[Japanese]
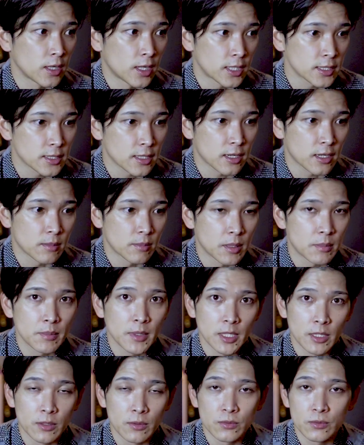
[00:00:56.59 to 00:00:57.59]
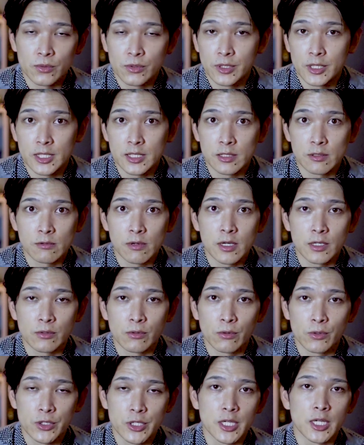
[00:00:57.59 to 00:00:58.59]
朝から晩まで本当に
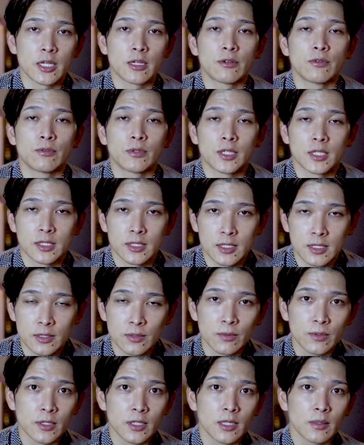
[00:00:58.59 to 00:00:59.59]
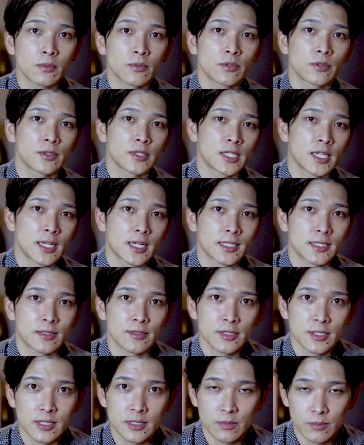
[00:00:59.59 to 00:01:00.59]
デスクワークをしているんですね。そういった僕の生
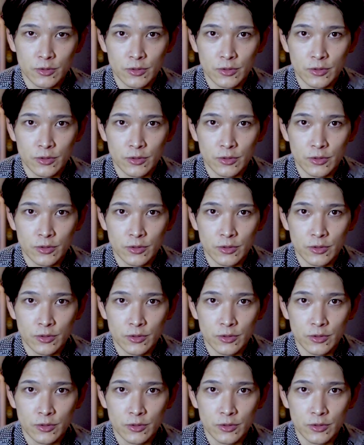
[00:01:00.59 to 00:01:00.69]
活リズ